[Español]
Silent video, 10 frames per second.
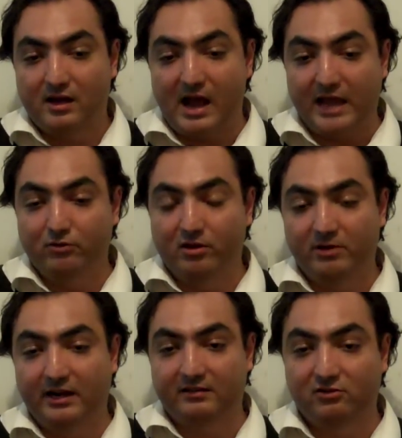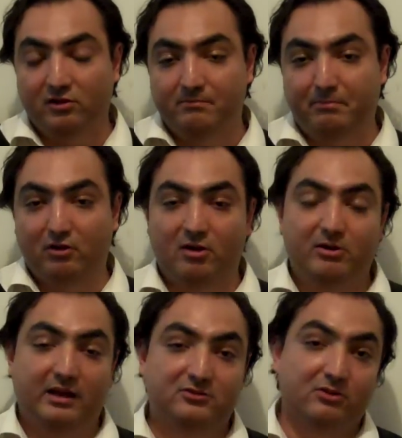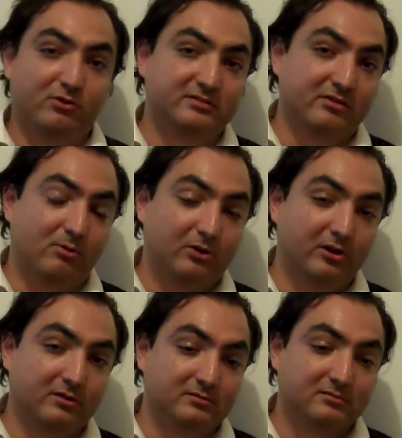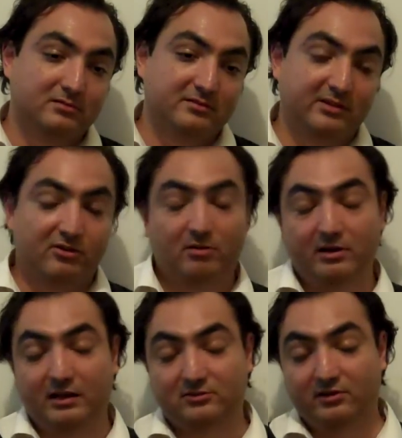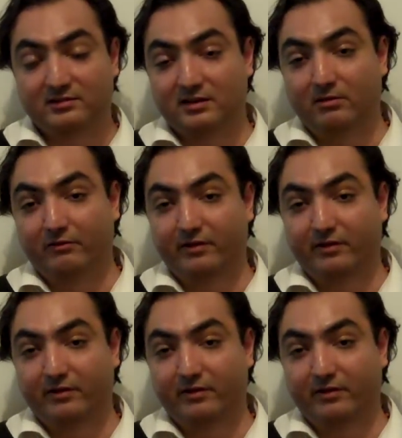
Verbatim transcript: hay una obligación, pero la obligación no es de Nuevo León, sino la obligación es a nivel